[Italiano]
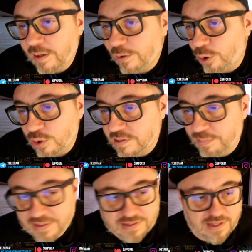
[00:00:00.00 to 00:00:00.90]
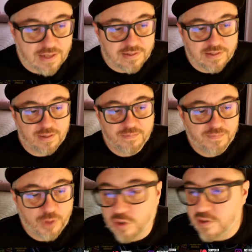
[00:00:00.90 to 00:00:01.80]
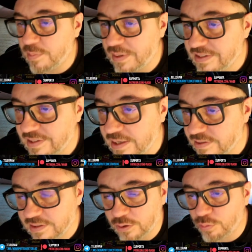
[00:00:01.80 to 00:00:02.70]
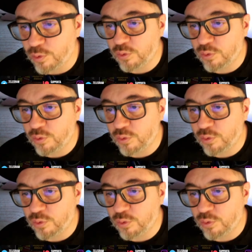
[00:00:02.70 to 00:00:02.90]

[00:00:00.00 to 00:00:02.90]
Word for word: e, cose pazzesche, cose pazzesche